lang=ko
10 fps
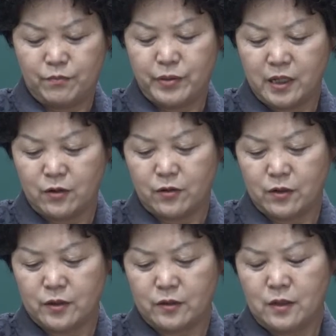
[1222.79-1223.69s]
비요.
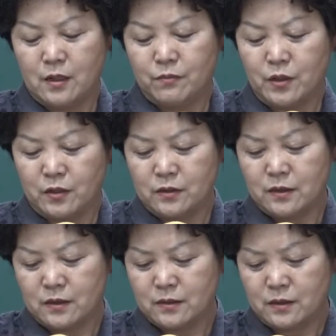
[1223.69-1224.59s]
그죠?
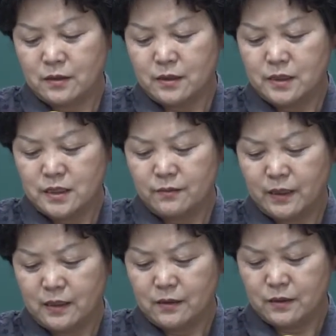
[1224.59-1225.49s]
병들어서
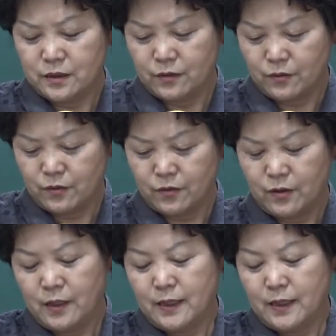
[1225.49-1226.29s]
근심하는 것이고